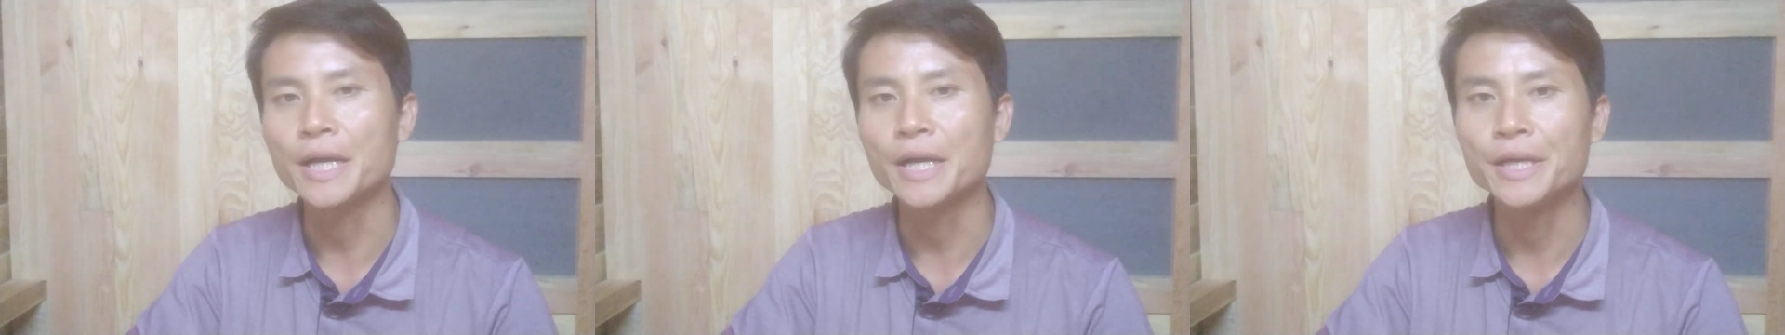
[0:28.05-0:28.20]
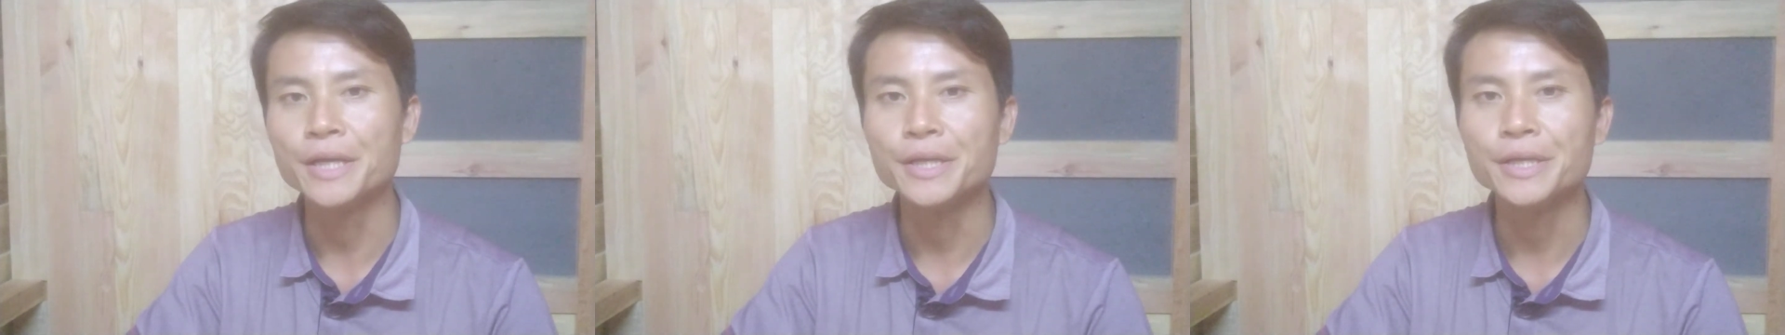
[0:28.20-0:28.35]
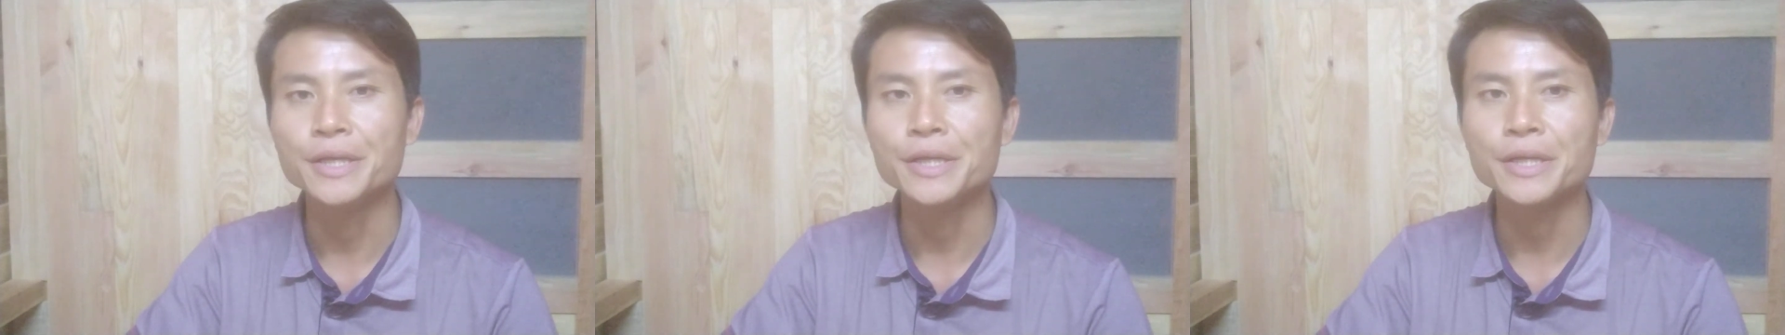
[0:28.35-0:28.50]

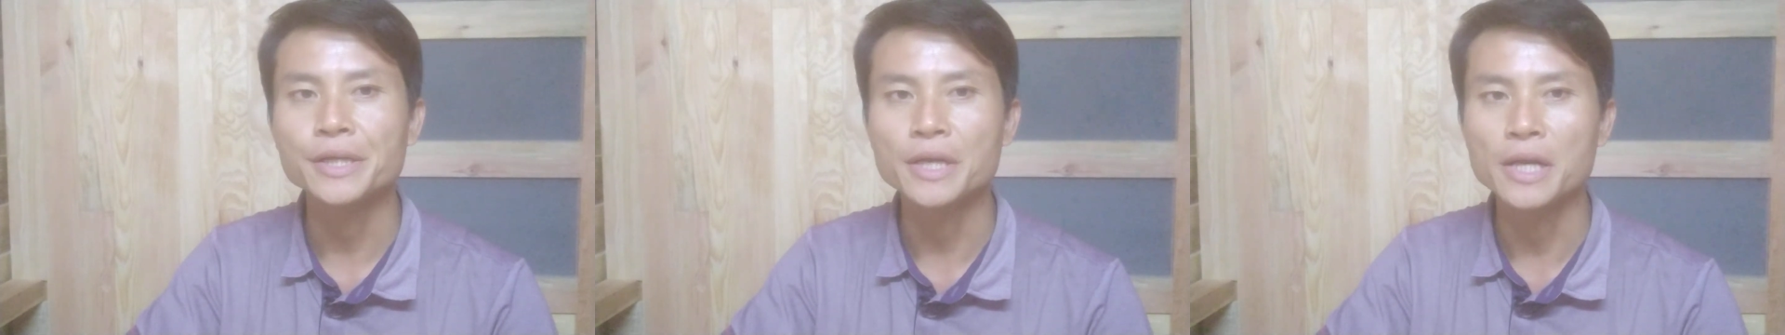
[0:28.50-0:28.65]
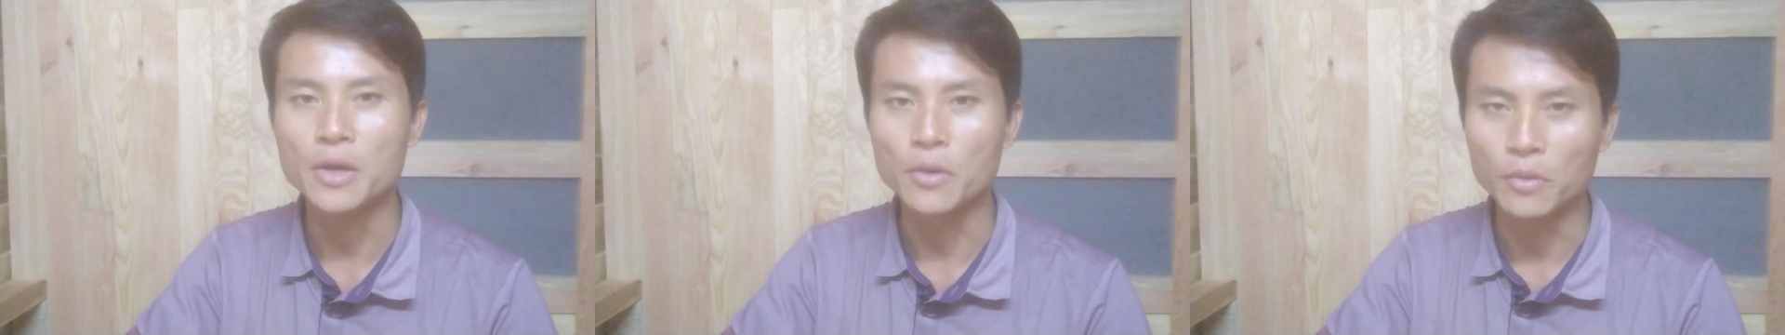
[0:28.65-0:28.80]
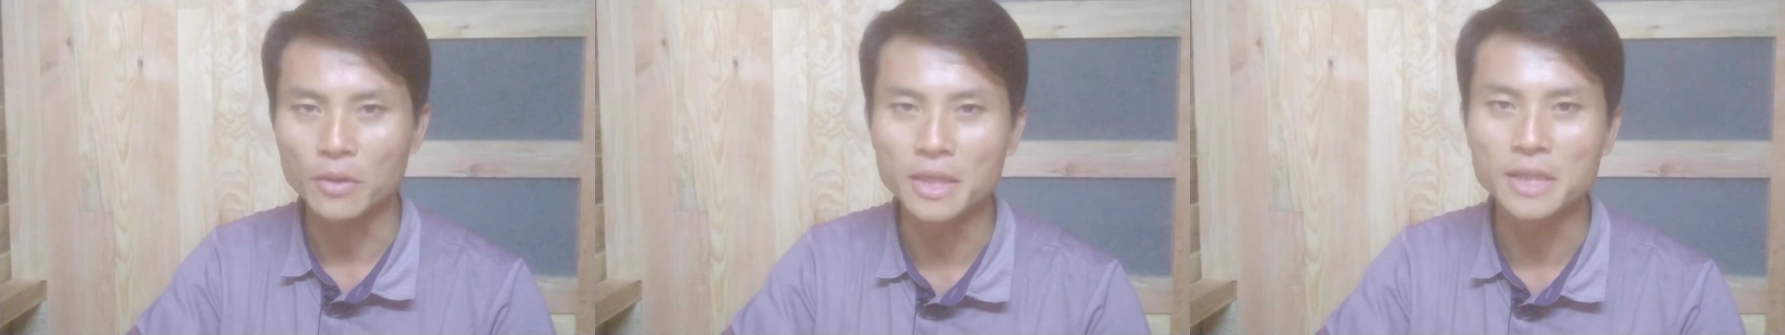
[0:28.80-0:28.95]
cái
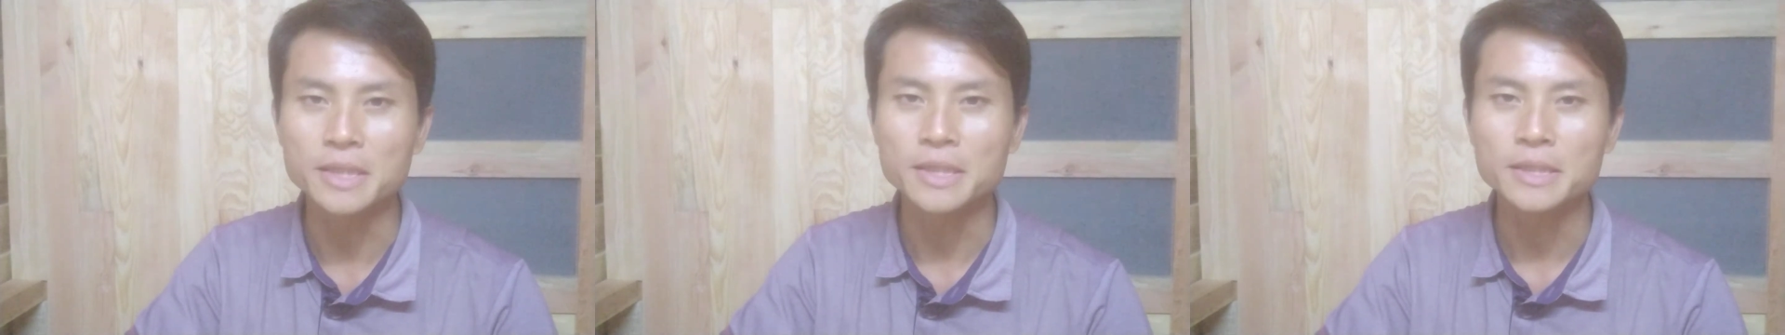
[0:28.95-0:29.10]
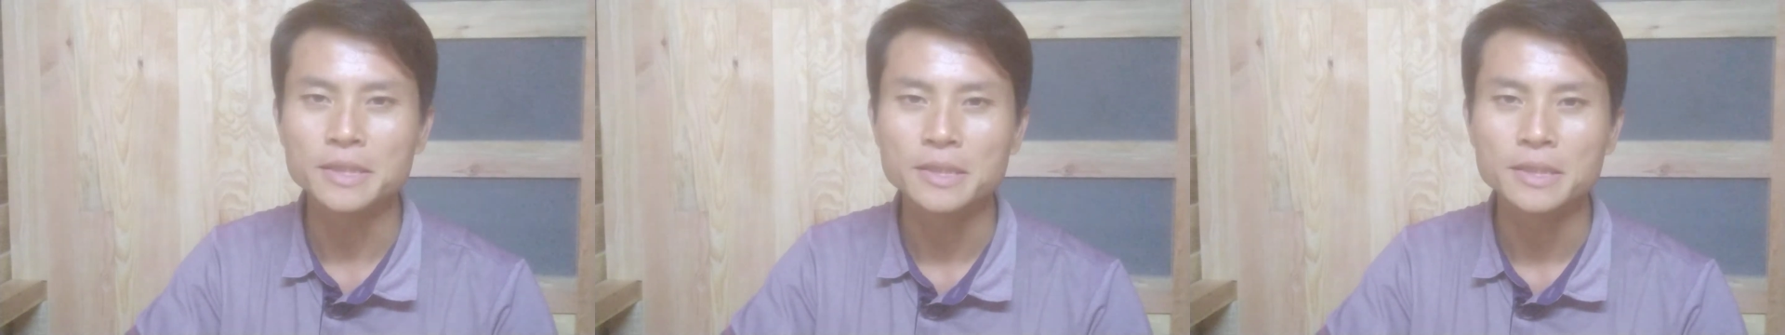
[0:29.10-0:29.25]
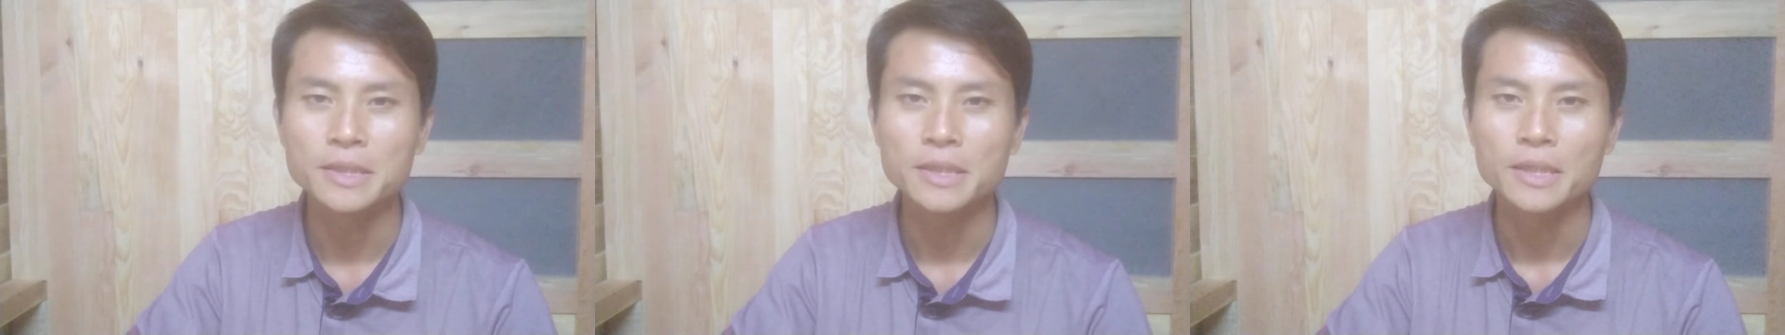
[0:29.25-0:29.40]
động lực